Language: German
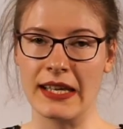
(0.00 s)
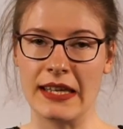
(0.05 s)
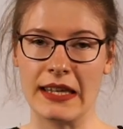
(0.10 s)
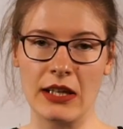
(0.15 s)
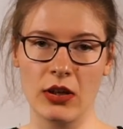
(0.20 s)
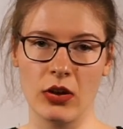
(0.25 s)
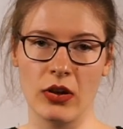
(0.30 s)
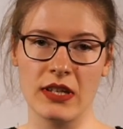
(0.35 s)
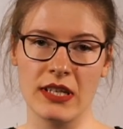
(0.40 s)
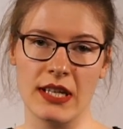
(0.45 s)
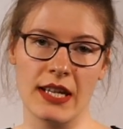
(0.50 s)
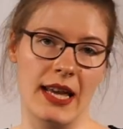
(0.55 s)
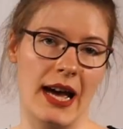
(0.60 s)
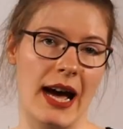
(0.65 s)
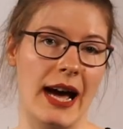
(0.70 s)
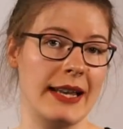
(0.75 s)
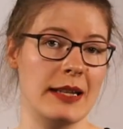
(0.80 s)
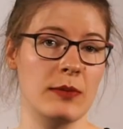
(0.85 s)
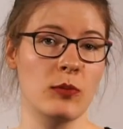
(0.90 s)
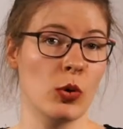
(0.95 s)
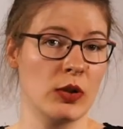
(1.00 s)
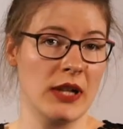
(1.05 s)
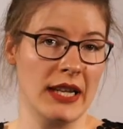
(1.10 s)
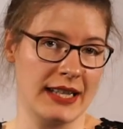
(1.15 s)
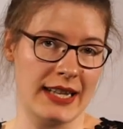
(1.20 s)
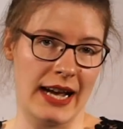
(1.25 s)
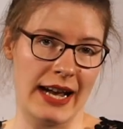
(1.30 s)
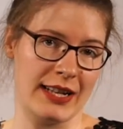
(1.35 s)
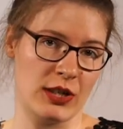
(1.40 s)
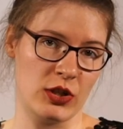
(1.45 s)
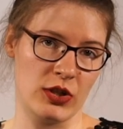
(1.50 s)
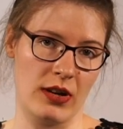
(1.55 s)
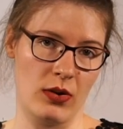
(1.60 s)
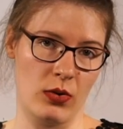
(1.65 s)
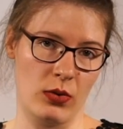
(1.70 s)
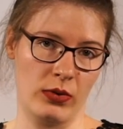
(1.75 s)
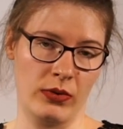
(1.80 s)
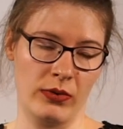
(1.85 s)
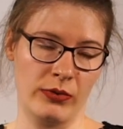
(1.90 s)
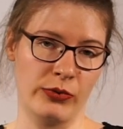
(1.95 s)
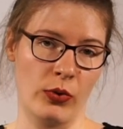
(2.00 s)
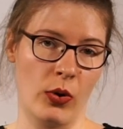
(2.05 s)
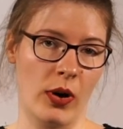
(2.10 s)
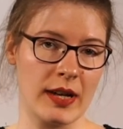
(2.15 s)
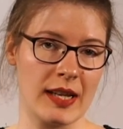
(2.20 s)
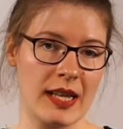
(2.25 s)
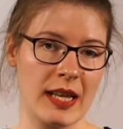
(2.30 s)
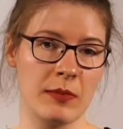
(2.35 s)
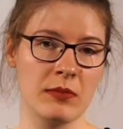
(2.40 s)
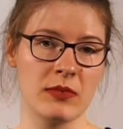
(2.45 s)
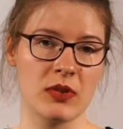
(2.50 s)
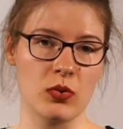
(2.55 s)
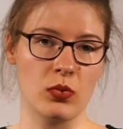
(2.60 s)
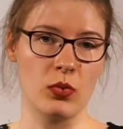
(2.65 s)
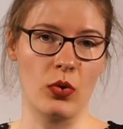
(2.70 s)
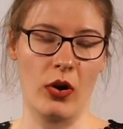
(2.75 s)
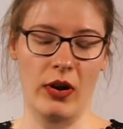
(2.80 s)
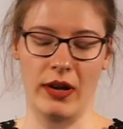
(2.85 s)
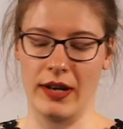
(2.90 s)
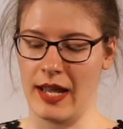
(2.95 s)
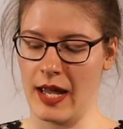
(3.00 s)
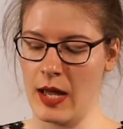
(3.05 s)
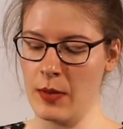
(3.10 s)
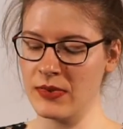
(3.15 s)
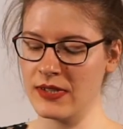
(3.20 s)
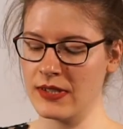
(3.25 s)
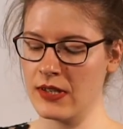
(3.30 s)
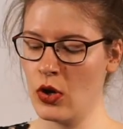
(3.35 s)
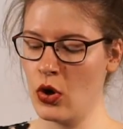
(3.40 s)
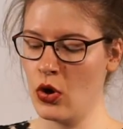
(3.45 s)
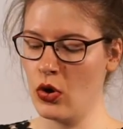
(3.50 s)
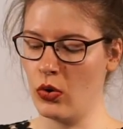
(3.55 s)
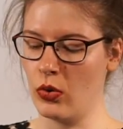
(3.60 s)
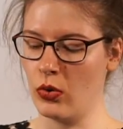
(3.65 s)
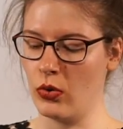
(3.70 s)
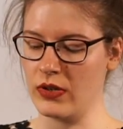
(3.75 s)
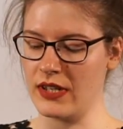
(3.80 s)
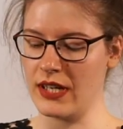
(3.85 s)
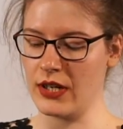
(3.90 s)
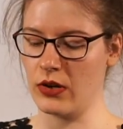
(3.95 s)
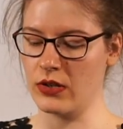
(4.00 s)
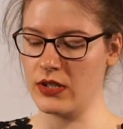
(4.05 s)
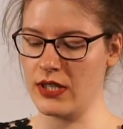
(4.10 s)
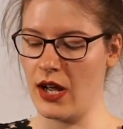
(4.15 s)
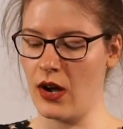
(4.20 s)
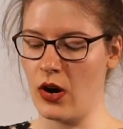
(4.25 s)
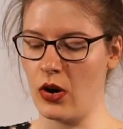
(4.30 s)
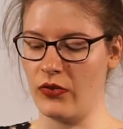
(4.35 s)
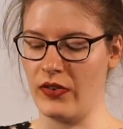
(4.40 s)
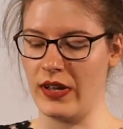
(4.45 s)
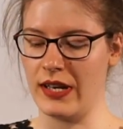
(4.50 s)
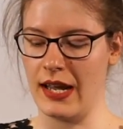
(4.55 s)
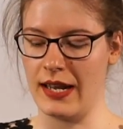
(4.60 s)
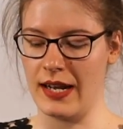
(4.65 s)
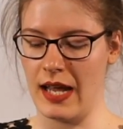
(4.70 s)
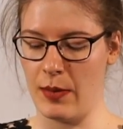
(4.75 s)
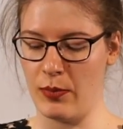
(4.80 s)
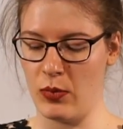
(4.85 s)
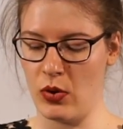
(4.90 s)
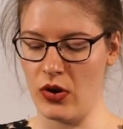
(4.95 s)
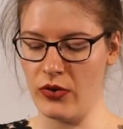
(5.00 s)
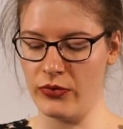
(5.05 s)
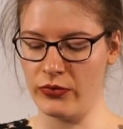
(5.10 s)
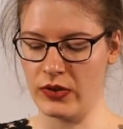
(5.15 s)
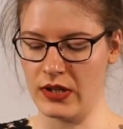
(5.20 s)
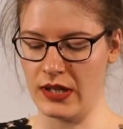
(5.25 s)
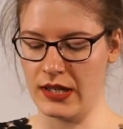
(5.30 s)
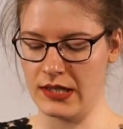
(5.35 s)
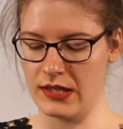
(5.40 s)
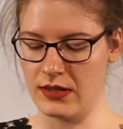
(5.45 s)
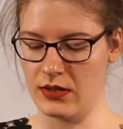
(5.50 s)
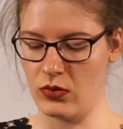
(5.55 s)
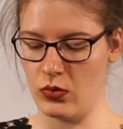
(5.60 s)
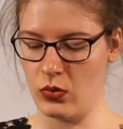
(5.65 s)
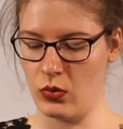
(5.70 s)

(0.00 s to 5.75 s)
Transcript: Hier könnt ihr ja alle möglichen Einstellungen vornehmen zu euren Apps und da könnt ihr auch, wenn ihr eine App öffnet,